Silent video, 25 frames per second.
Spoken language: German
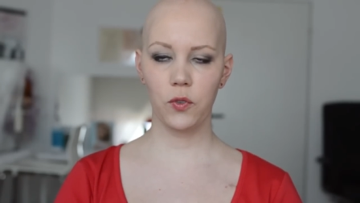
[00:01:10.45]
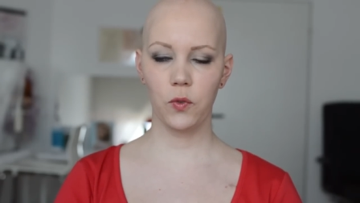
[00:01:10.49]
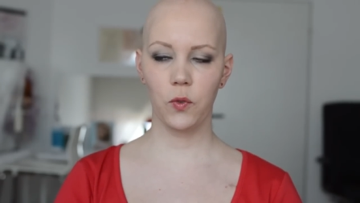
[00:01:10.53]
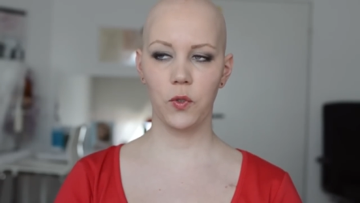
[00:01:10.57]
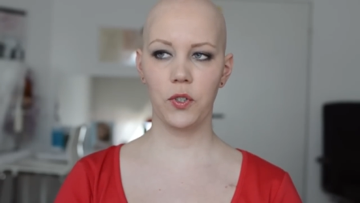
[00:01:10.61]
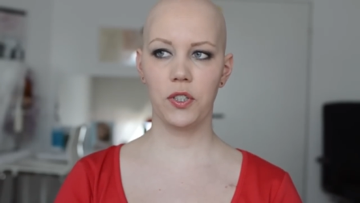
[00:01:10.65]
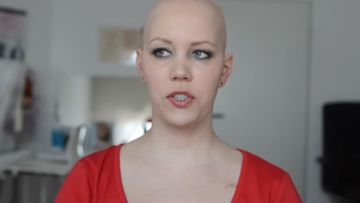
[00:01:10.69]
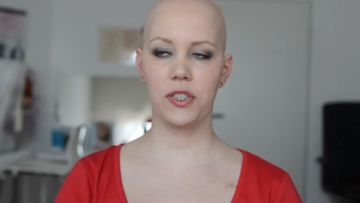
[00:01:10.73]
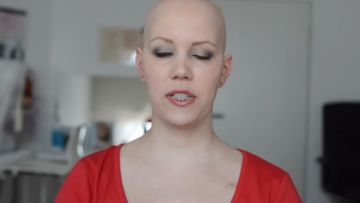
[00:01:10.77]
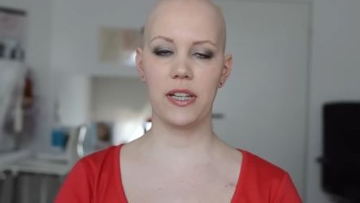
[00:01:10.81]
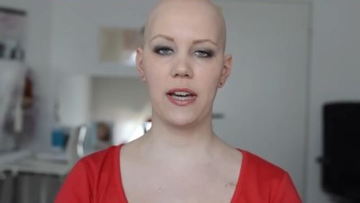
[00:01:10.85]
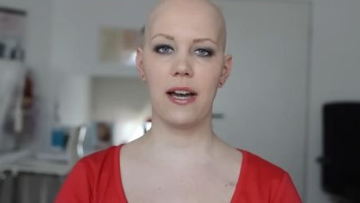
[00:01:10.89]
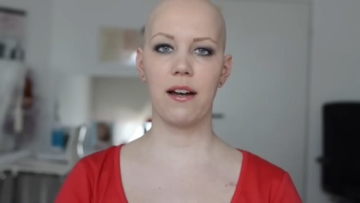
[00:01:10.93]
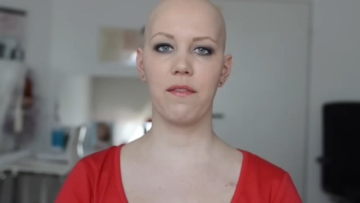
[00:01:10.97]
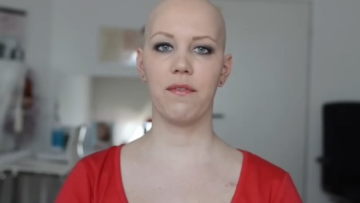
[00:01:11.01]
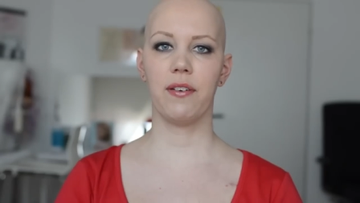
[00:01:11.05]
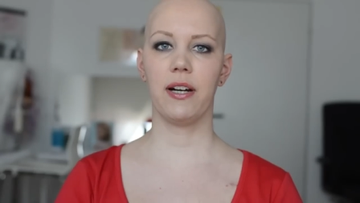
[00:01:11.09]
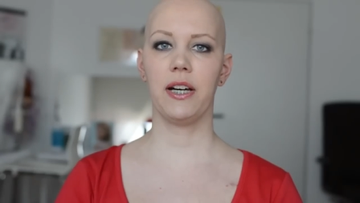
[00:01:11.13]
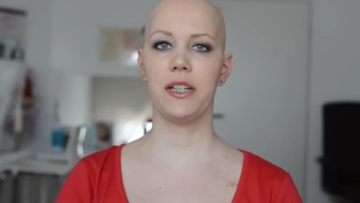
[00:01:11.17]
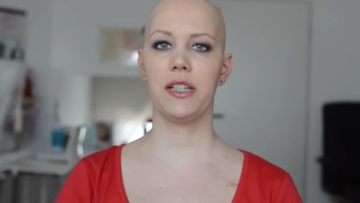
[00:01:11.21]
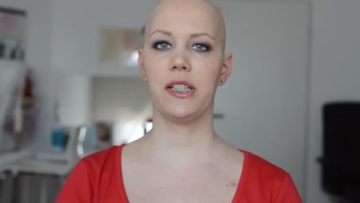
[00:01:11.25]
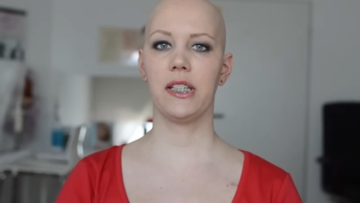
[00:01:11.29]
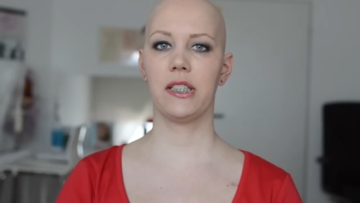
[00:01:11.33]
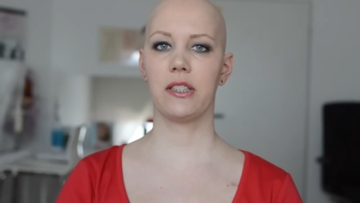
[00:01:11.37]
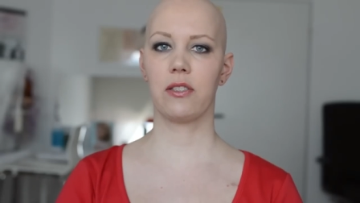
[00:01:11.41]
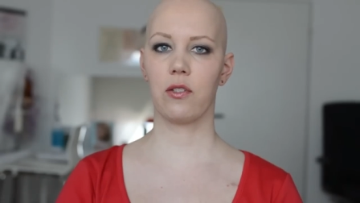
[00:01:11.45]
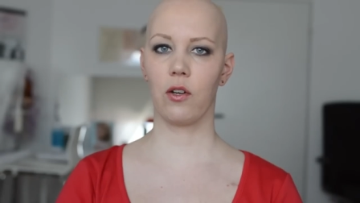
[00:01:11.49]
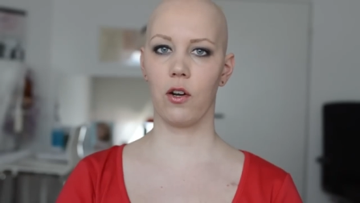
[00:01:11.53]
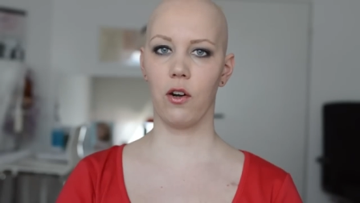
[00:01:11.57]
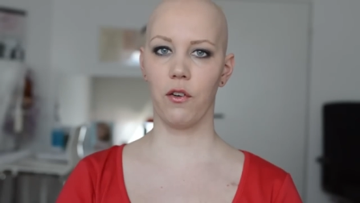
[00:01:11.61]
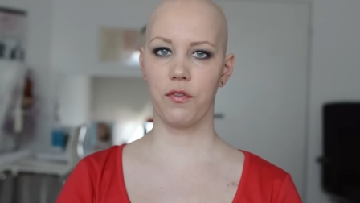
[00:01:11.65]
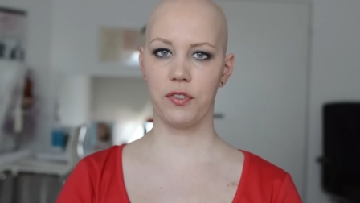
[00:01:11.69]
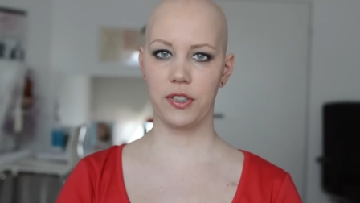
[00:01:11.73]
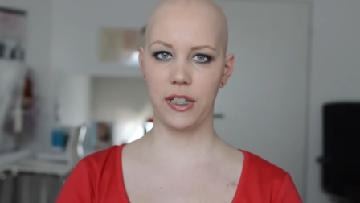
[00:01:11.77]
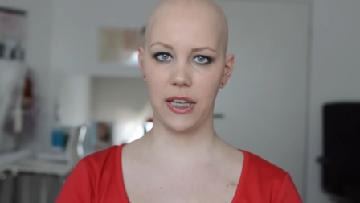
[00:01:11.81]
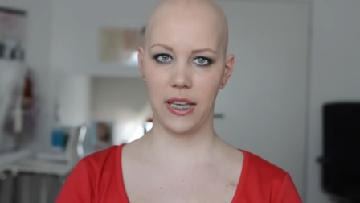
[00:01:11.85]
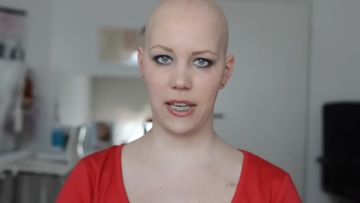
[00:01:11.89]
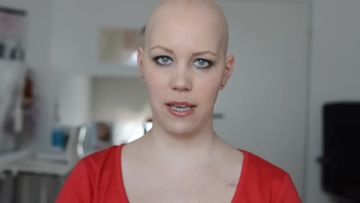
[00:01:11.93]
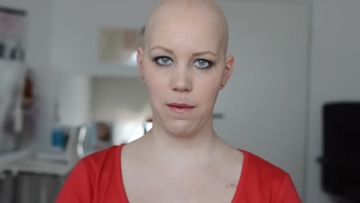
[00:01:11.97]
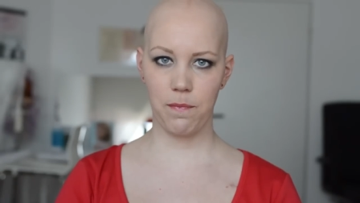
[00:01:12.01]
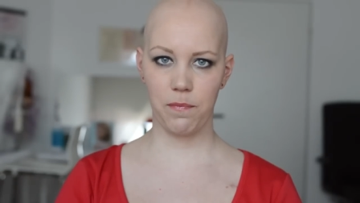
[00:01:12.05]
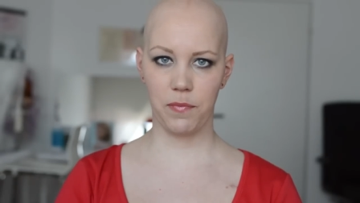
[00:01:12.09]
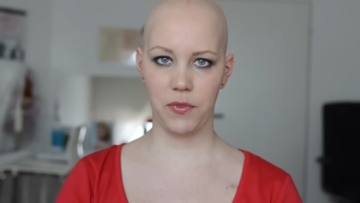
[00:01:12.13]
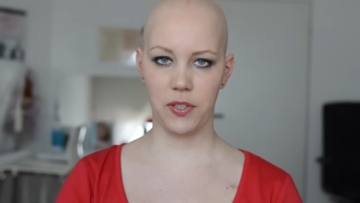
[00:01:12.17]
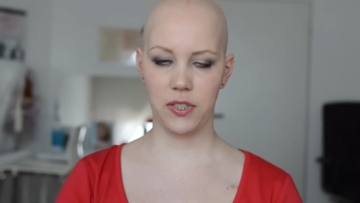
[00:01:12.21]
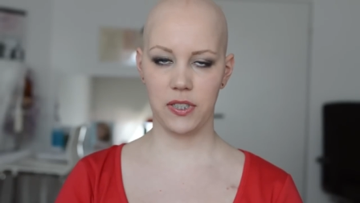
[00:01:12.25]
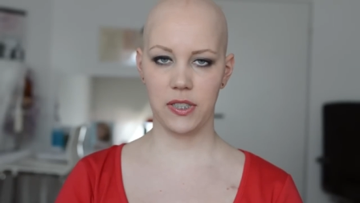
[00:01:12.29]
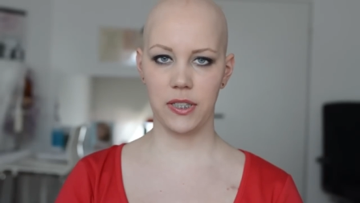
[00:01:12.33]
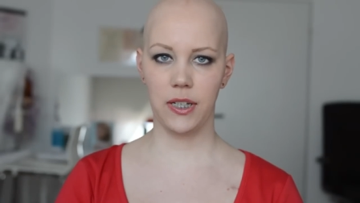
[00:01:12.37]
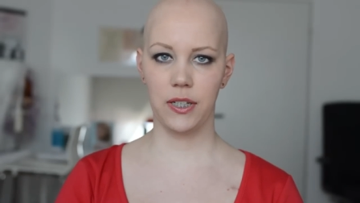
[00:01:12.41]
und da warte ich jetzt noch aufs
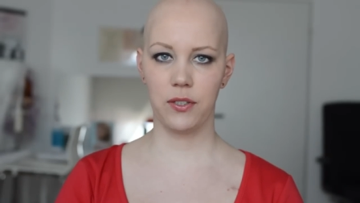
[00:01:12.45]
Ergebnis.